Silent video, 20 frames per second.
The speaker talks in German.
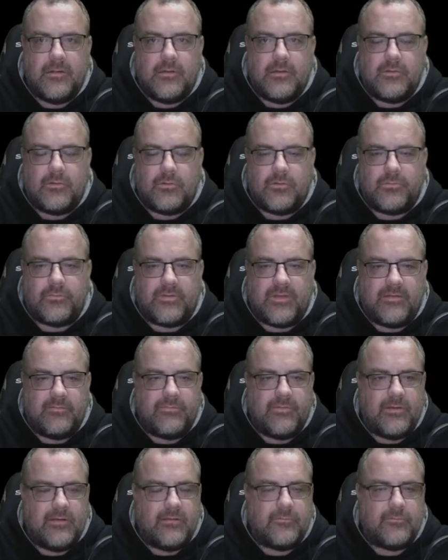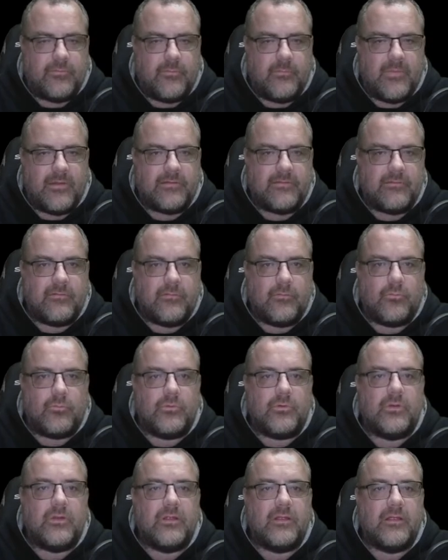doch sehr viel
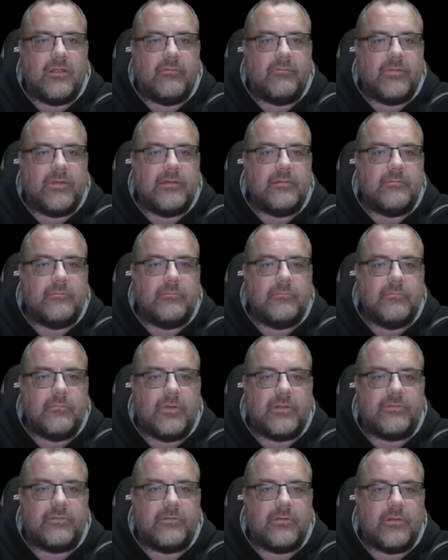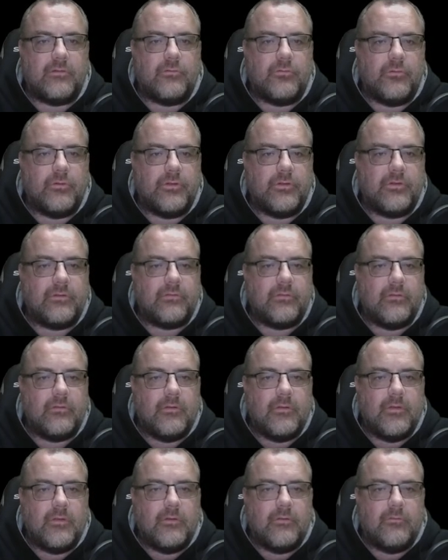Informationen gewinnen, was natürlich
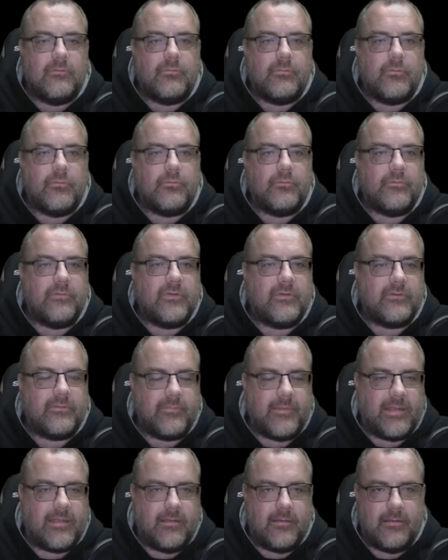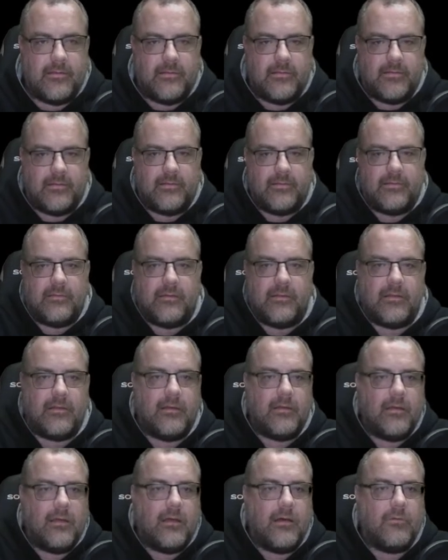für unsere Zwecke
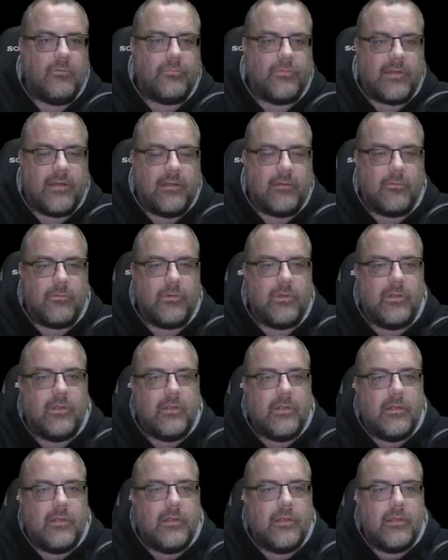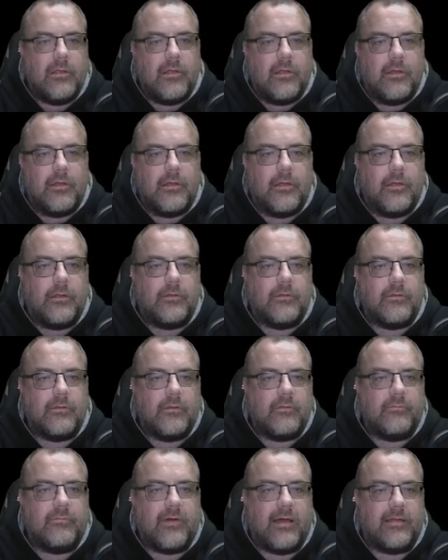der Aufklärung äh,
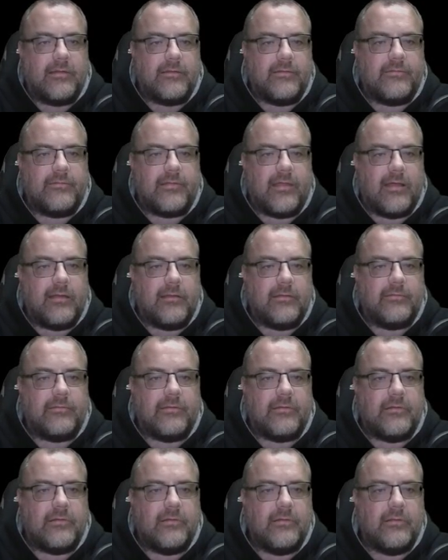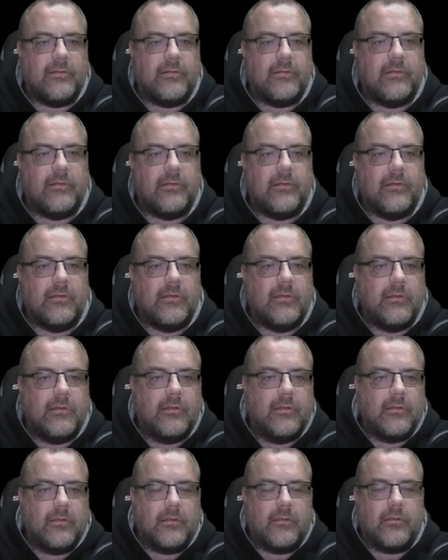eine feine Sache sind.
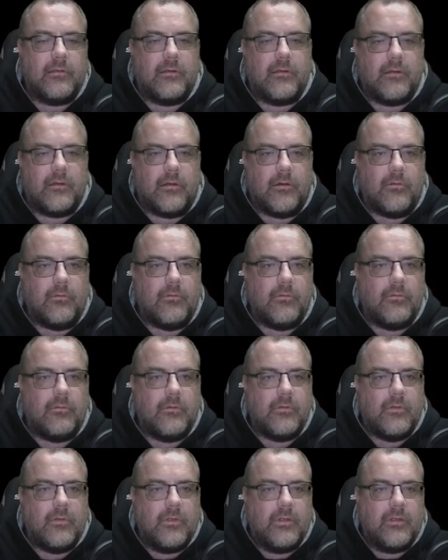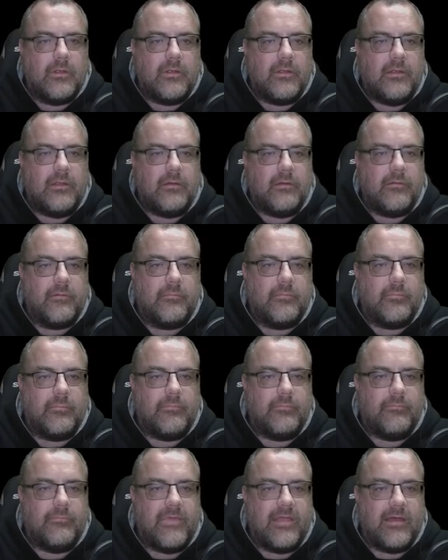Genau. Hier
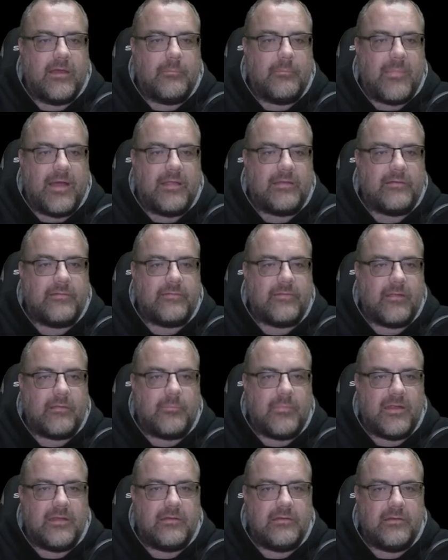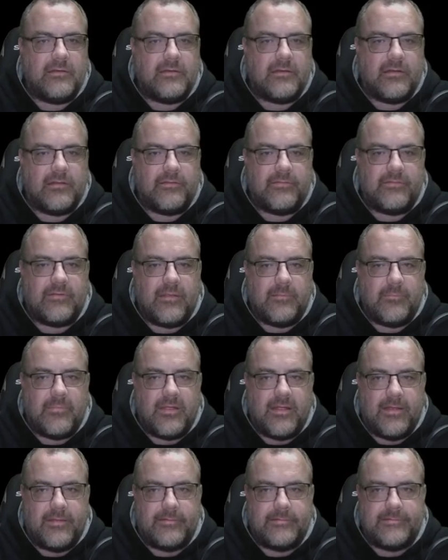wäre meine Segmente, da ist eben
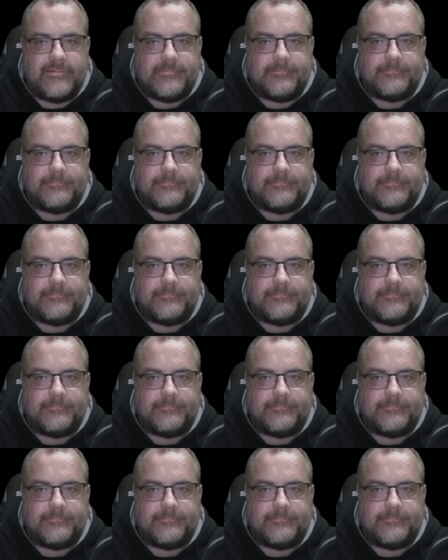keins.